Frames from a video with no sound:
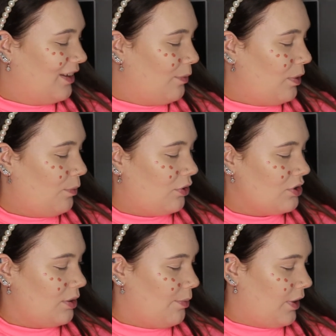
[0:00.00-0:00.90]
Me pongo
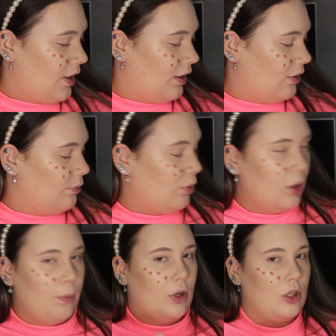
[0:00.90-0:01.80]
siempre, voy
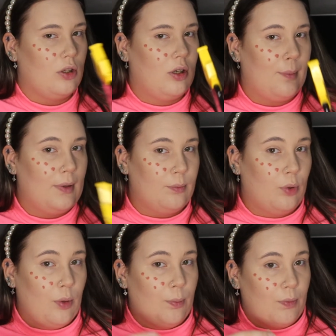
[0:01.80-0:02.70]
de poquito a,
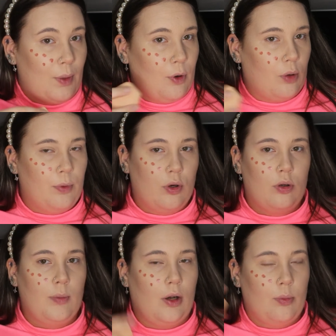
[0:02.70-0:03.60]
voy de poco en poco,
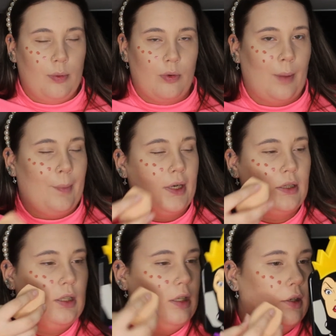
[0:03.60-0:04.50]
me hago primero una
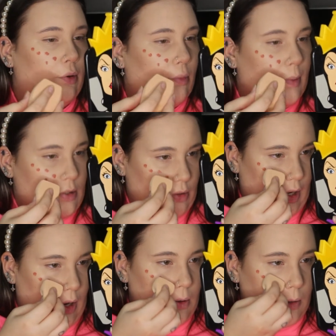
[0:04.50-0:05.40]
parte, luego paso ya a
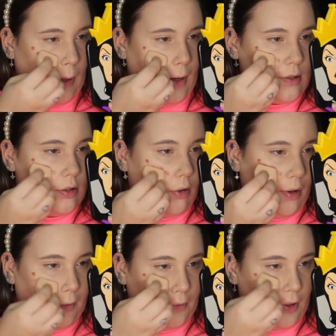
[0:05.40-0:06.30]
la otra, tengo que
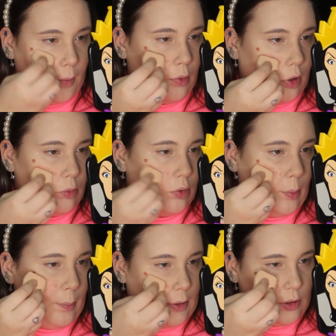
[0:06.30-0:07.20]
retocar porque uno
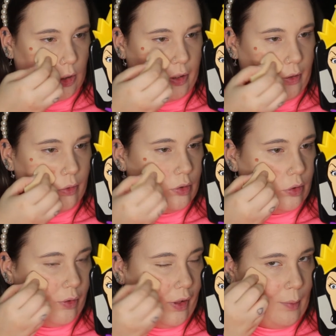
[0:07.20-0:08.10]
me pasa y en el otro
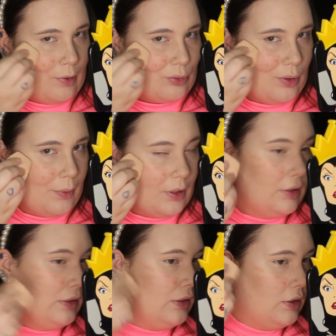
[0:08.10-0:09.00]
lo deja más suave.
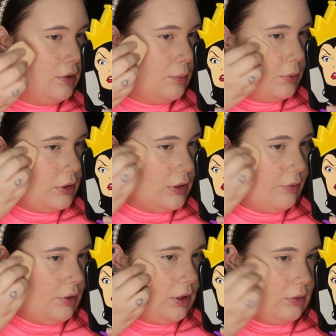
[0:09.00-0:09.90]
Pues
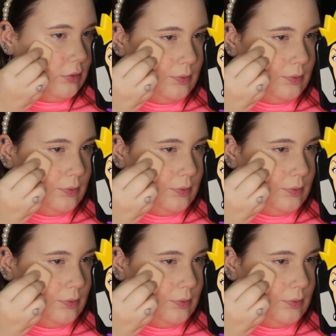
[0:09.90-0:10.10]
en fin,